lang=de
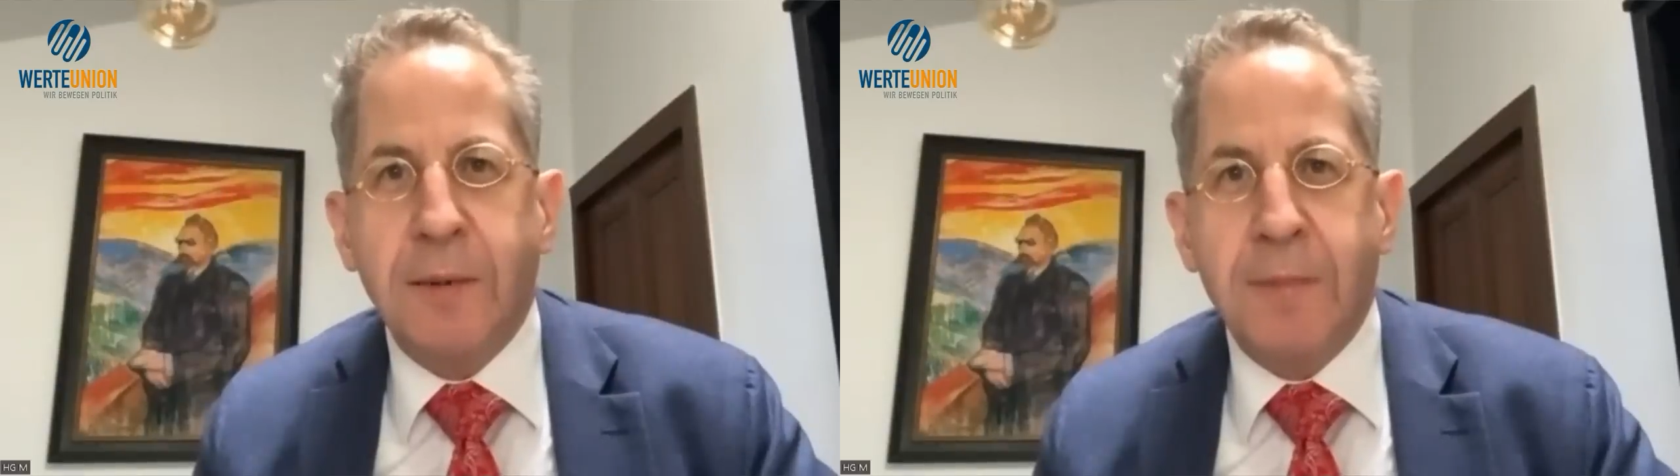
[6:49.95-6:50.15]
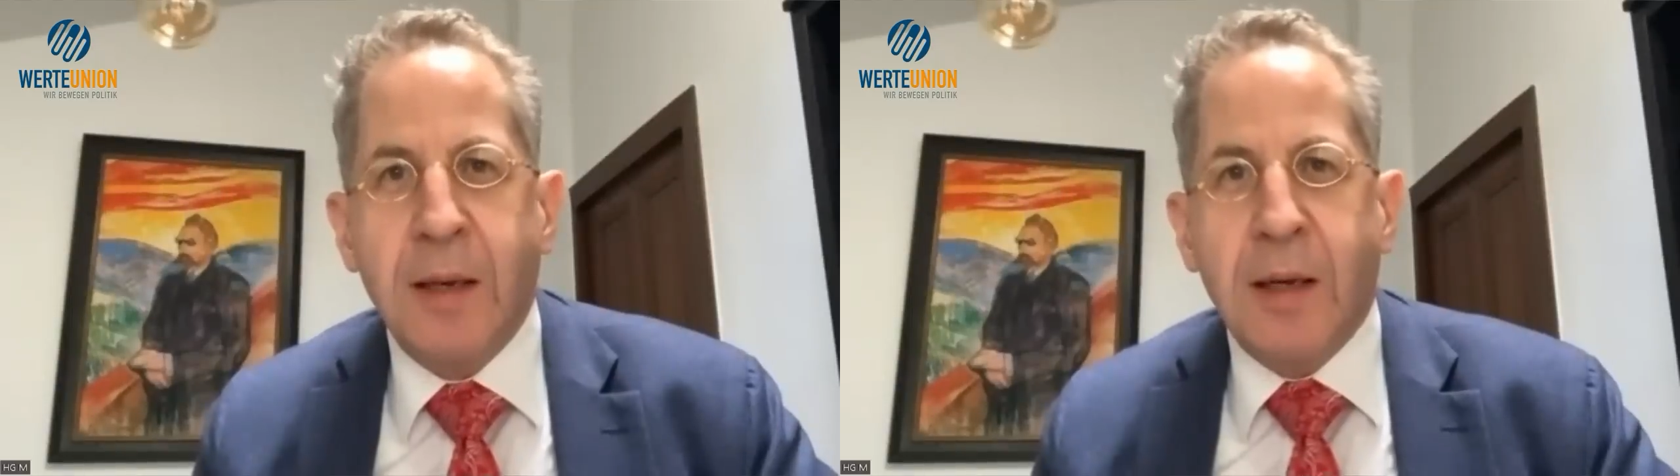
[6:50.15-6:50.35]

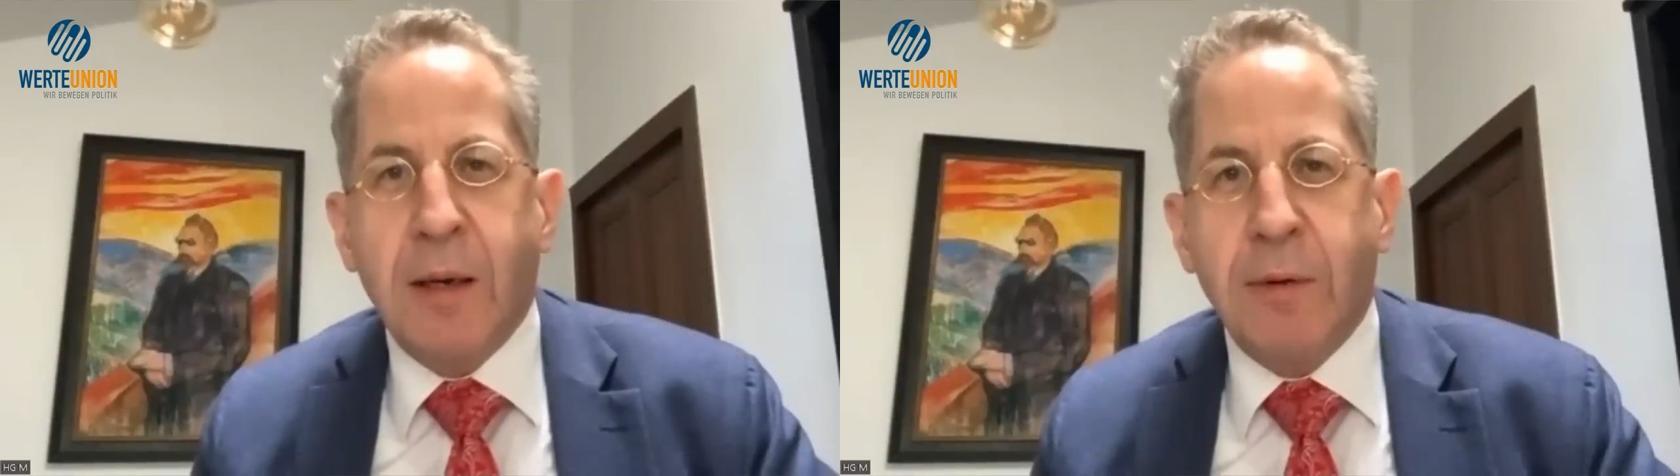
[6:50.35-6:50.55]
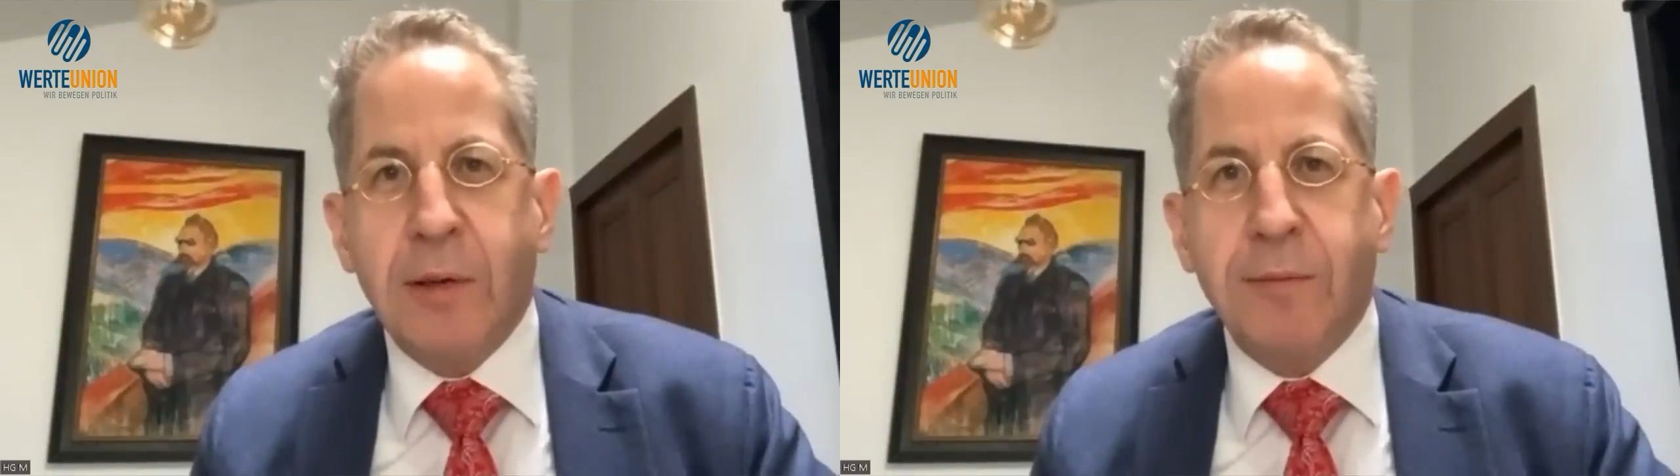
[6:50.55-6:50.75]
Aber was
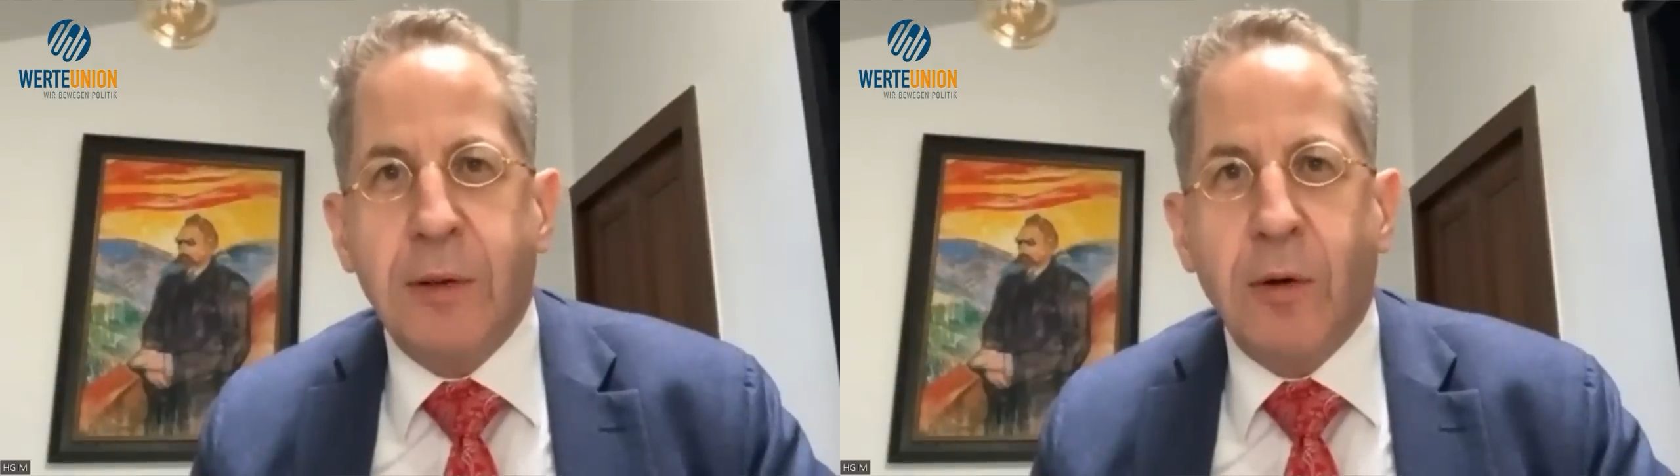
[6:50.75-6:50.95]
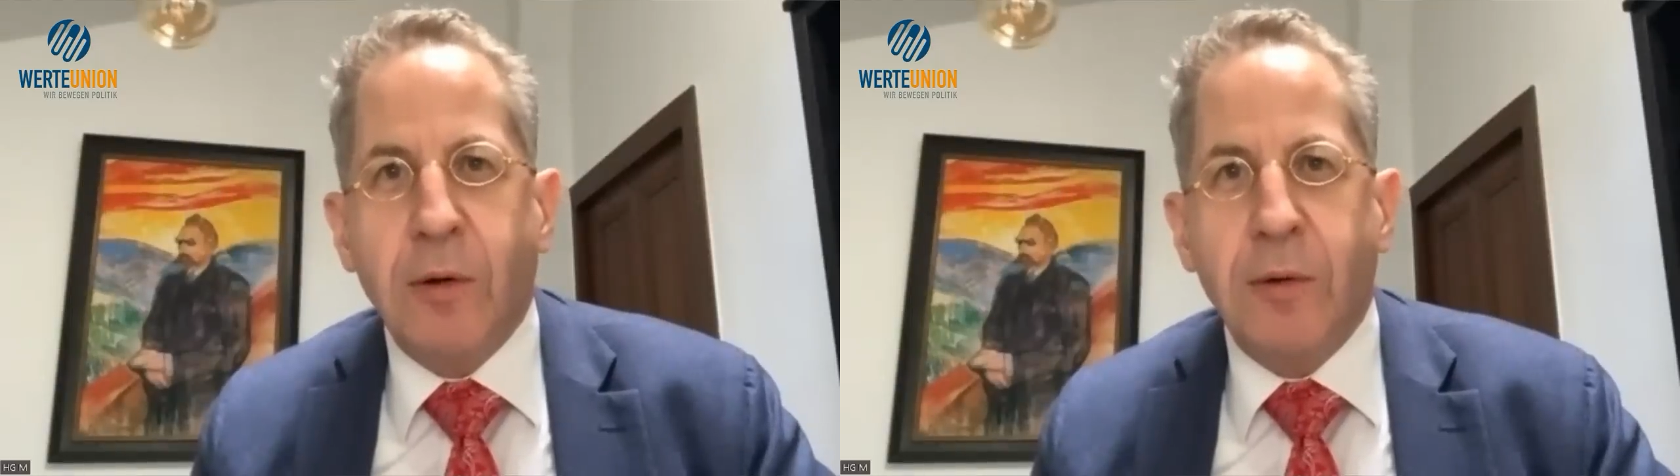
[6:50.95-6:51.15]
wir
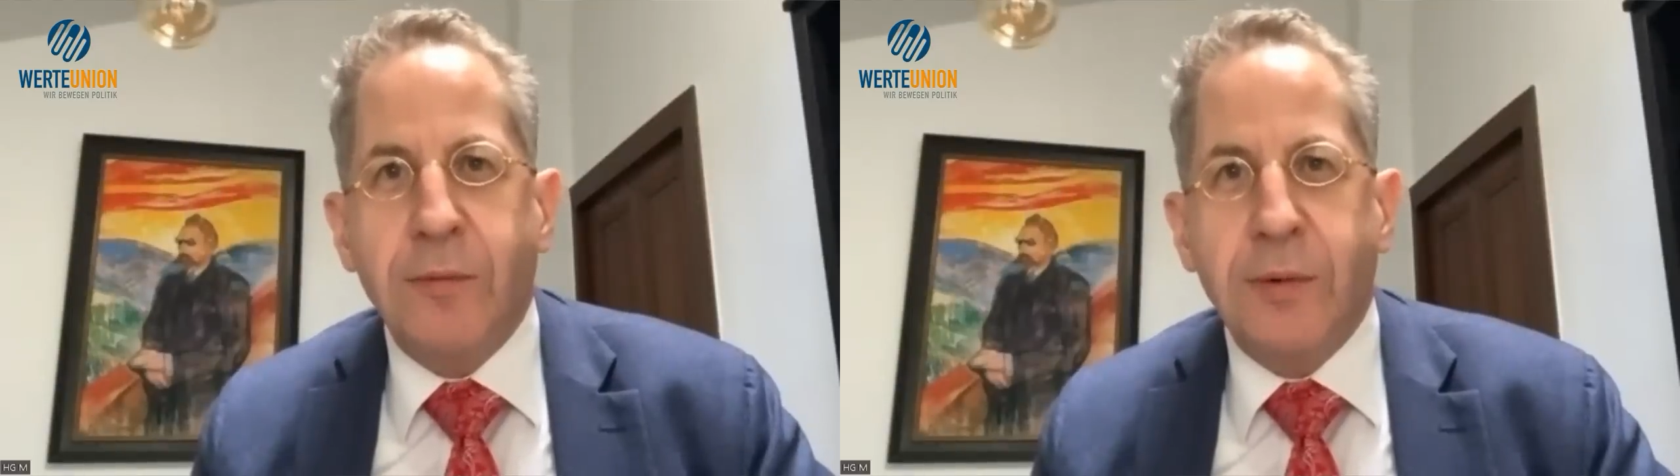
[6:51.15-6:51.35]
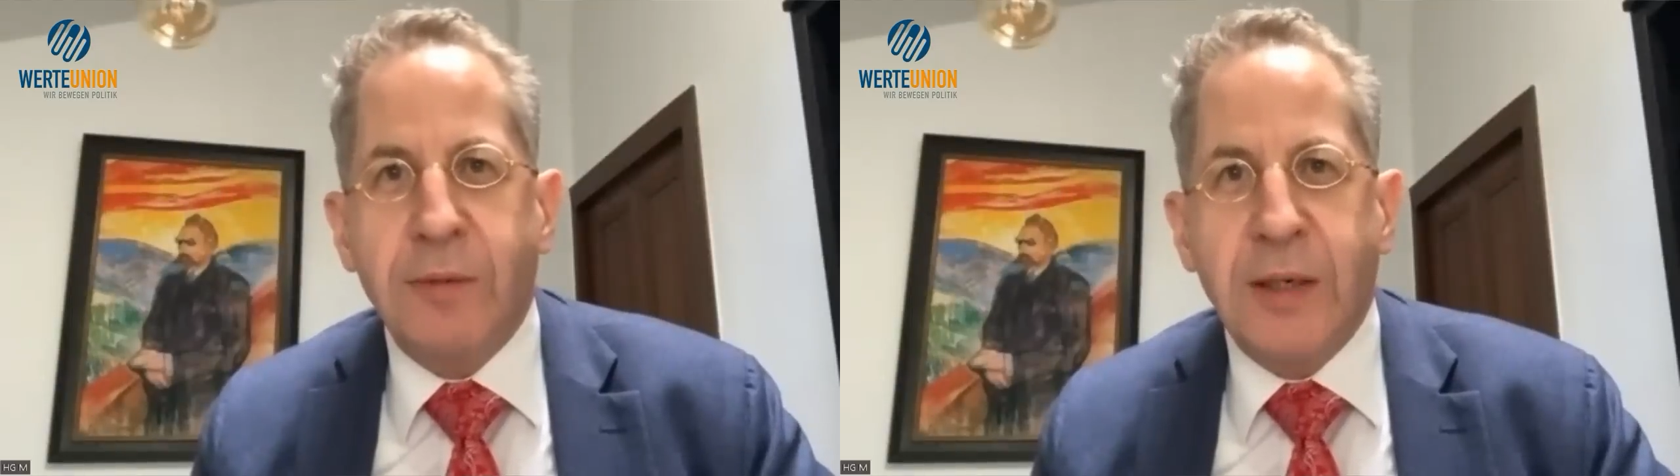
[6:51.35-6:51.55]
noch
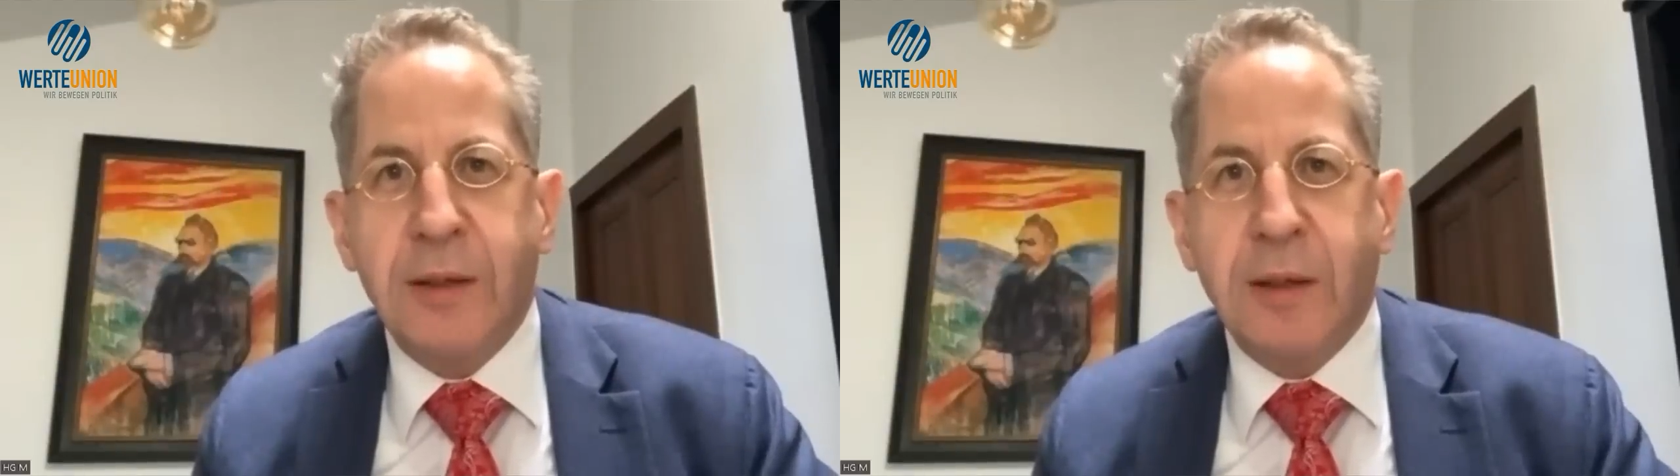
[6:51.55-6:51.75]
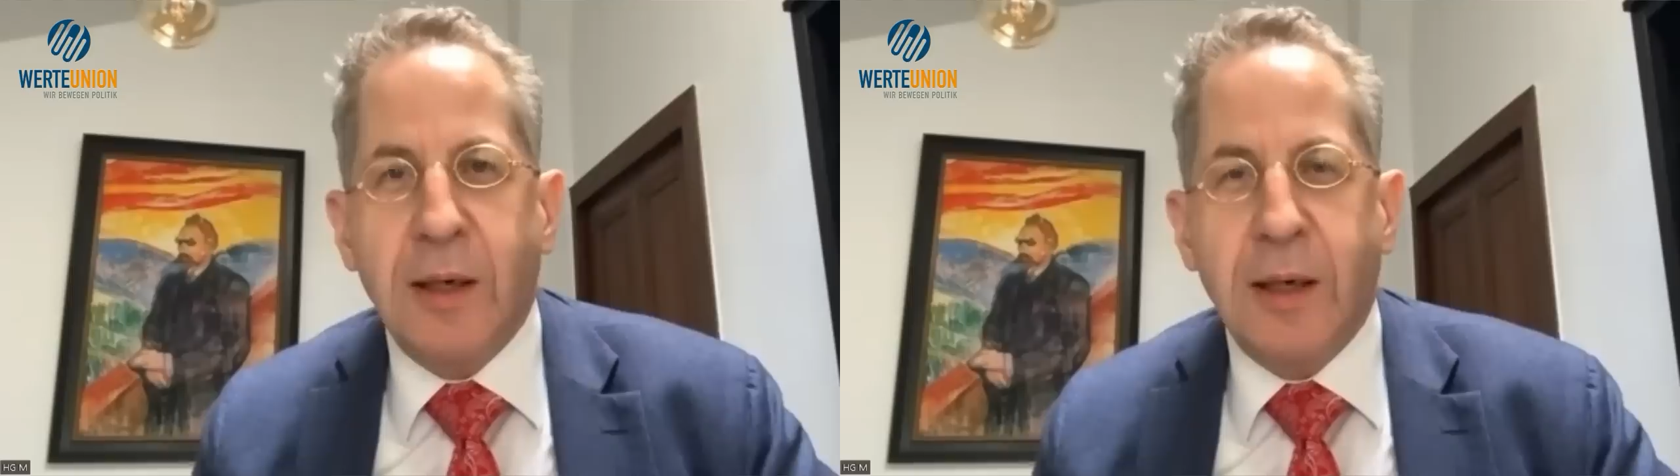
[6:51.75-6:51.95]
viel
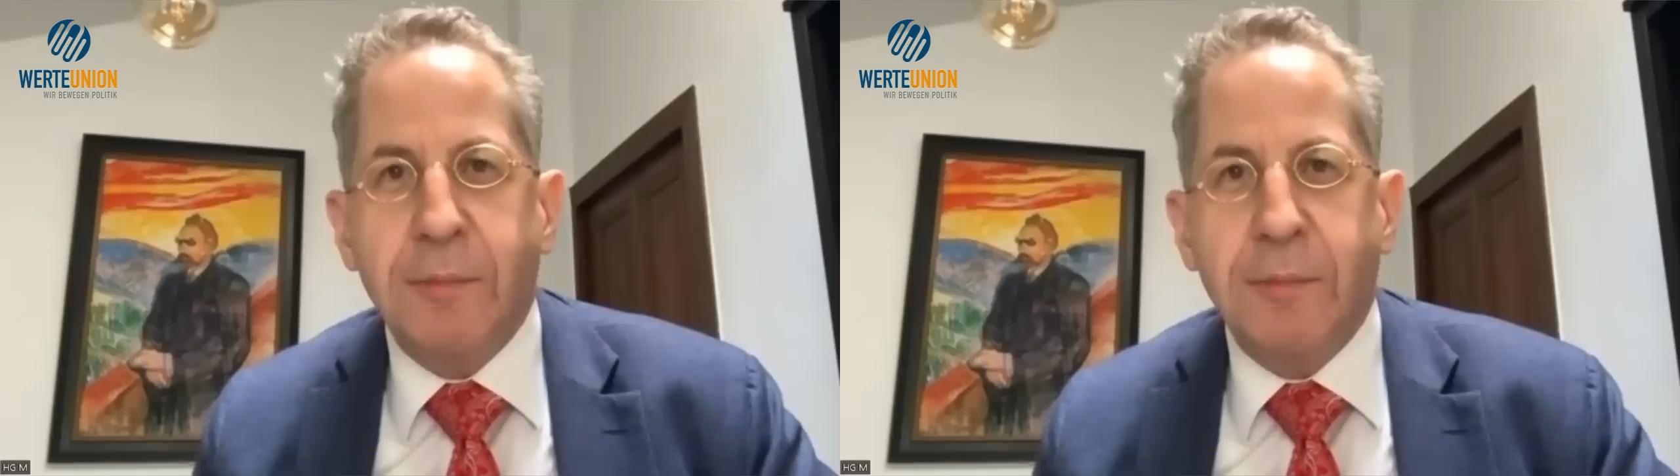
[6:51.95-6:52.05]
weniger haben,